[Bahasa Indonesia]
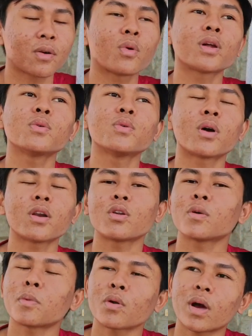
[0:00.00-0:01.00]
Waduh, kalau
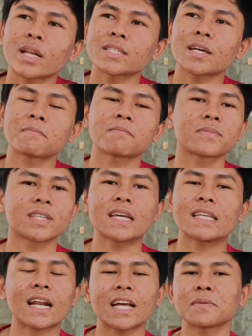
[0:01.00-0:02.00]
nomor WhatsApp
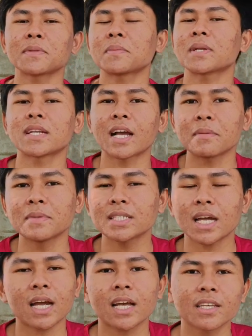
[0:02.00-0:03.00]
saya nyerah teman-teman, nggak
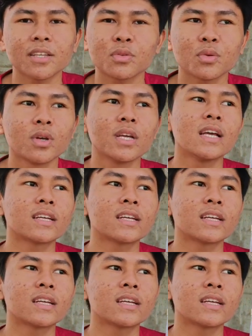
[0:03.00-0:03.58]
bisa kayak gitu.